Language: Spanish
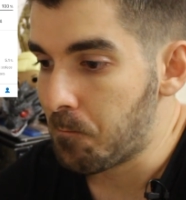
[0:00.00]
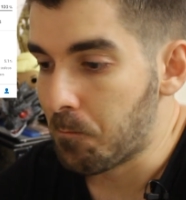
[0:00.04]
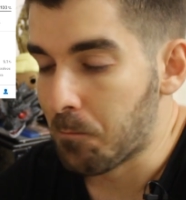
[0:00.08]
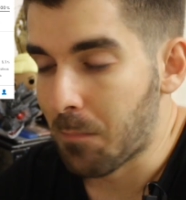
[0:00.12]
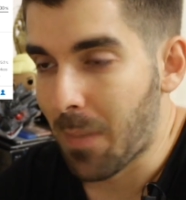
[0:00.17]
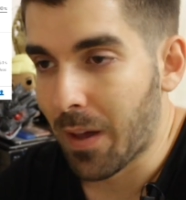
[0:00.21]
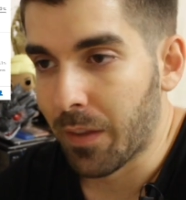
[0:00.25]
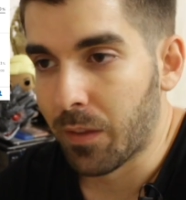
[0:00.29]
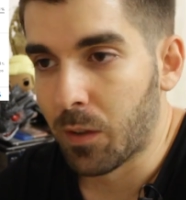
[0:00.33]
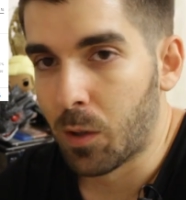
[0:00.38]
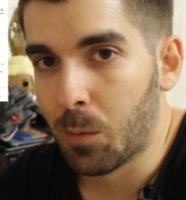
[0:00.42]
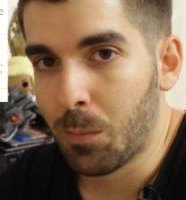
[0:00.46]

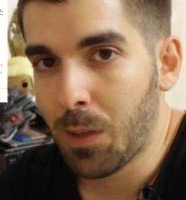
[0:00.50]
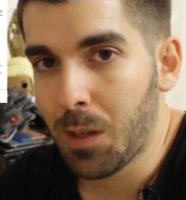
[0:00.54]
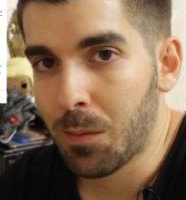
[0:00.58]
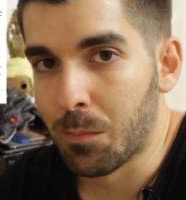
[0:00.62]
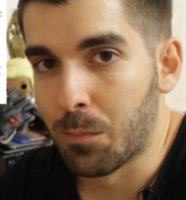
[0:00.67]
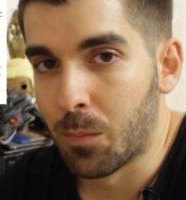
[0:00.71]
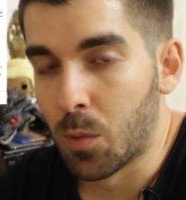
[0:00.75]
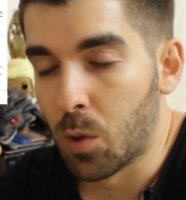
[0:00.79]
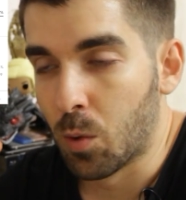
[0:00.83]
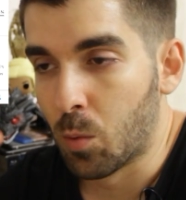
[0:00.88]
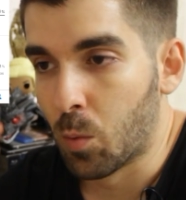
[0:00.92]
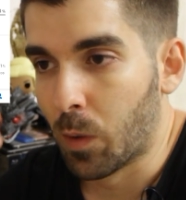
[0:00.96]
más de lo
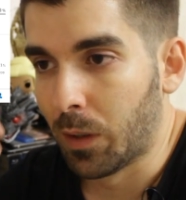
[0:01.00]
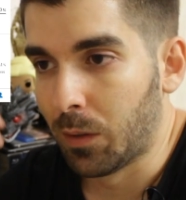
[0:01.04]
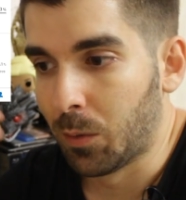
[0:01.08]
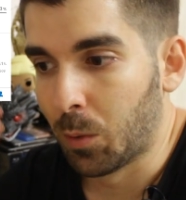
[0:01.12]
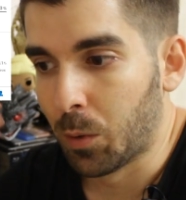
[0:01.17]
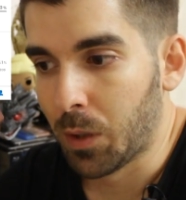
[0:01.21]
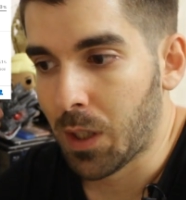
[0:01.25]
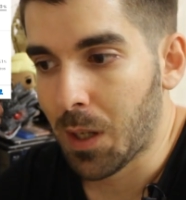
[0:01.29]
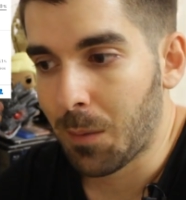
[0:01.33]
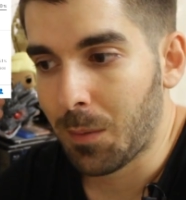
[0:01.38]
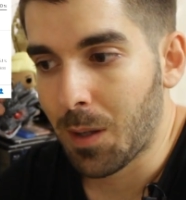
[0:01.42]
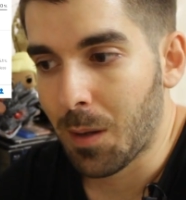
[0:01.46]
mismo,
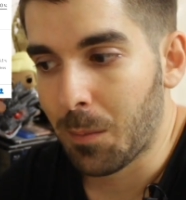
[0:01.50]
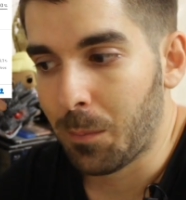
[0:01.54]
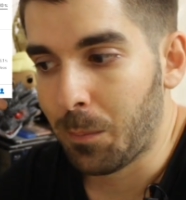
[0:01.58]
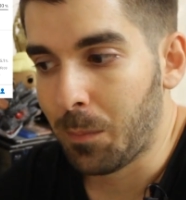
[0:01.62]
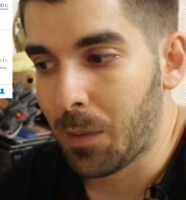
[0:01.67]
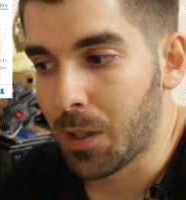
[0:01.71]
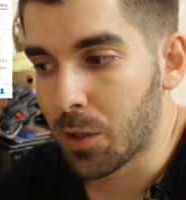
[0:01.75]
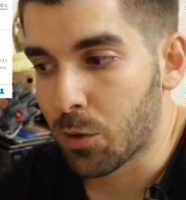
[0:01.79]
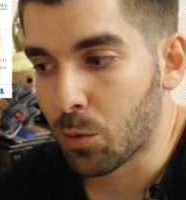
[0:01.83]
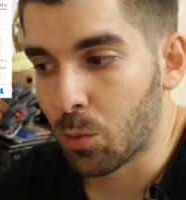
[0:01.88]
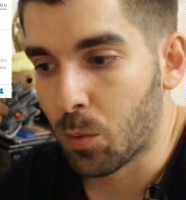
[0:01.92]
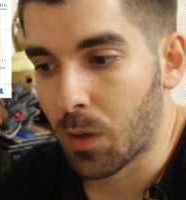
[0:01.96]
cuando ya había
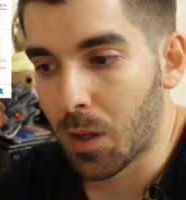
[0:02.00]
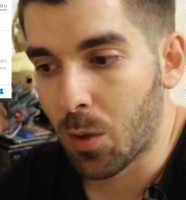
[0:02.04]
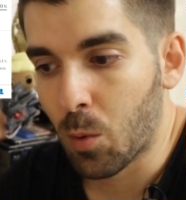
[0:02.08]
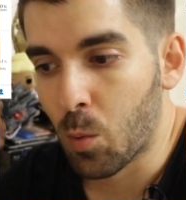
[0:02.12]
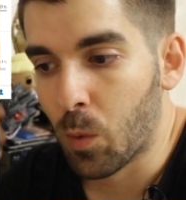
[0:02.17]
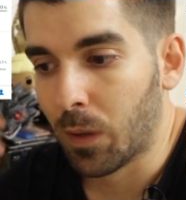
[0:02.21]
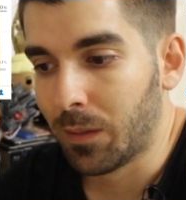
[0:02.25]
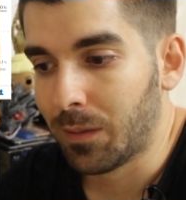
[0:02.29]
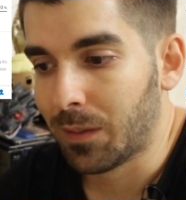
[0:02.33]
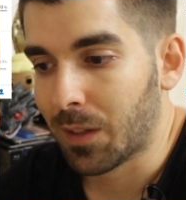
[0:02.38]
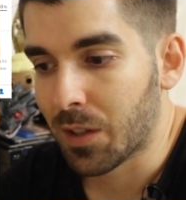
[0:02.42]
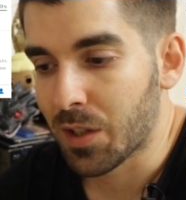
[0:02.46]
visto unas
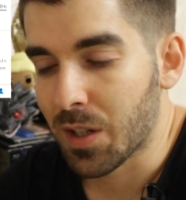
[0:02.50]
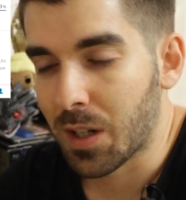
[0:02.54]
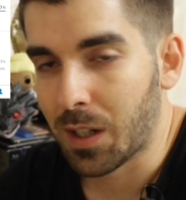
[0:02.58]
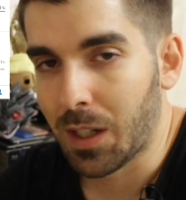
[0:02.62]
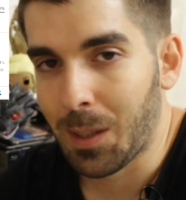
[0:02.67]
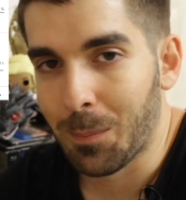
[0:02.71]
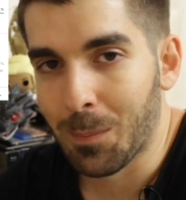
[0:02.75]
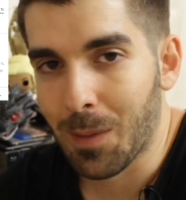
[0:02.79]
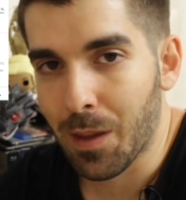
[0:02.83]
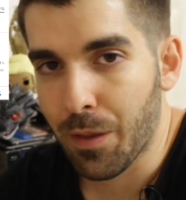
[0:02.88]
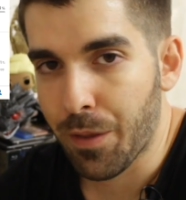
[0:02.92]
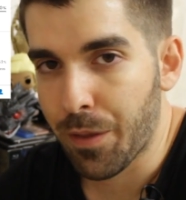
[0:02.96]
cuantas
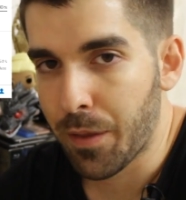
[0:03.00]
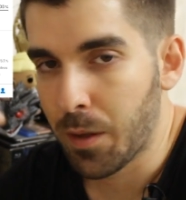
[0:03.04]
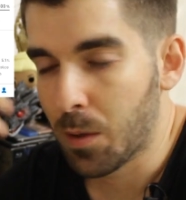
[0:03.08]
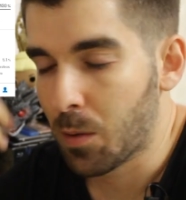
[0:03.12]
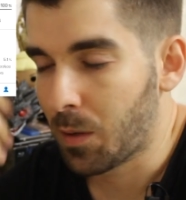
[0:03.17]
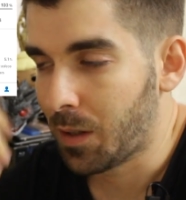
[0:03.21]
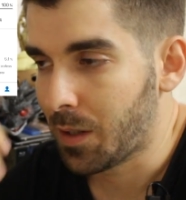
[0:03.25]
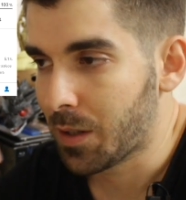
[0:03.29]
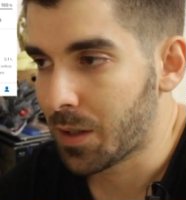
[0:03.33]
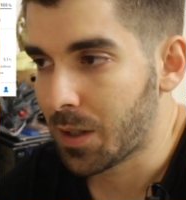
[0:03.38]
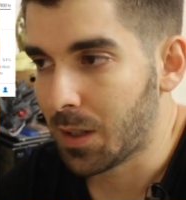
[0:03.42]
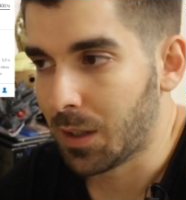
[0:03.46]

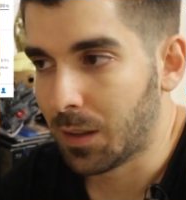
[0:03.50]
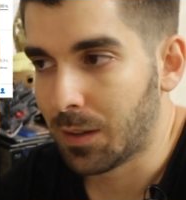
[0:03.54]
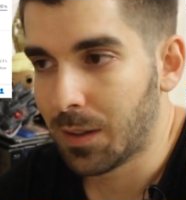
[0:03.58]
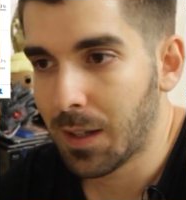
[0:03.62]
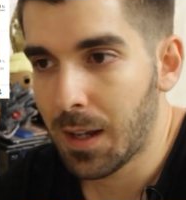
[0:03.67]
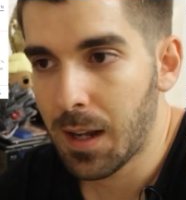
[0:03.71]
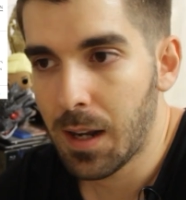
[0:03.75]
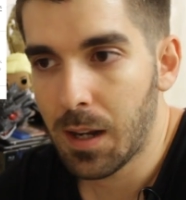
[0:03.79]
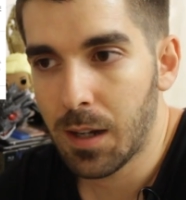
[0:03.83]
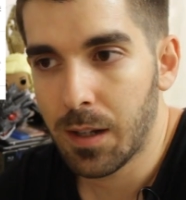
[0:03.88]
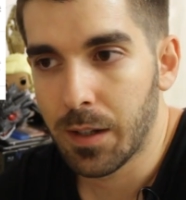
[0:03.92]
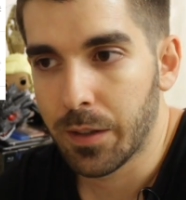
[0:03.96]
animaciones y
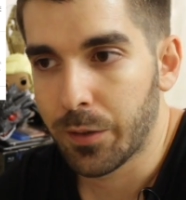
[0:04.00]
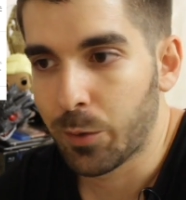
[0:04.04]
tal,